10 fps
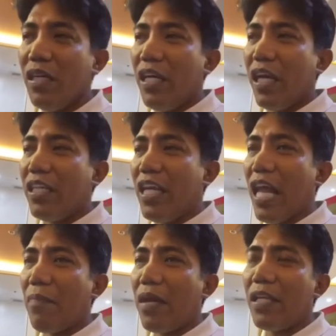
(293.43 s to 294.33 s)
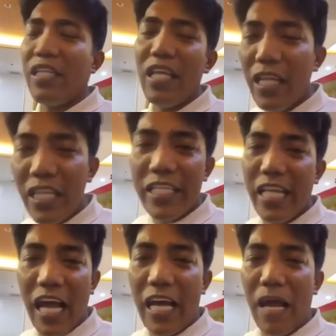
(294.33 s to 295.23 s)
hindi lamang hindi hindi
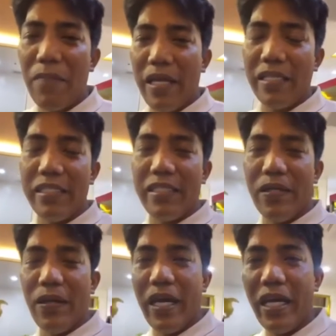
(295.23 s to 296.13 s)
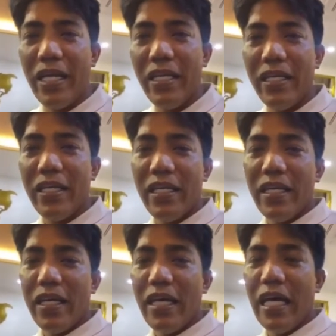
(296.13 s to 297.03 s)
sila kalaban. Okay?
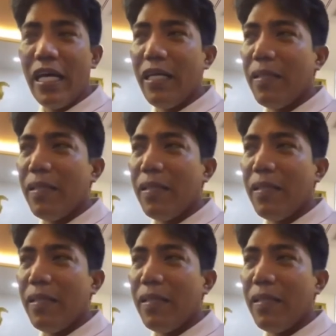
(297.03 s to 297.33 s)
Ha?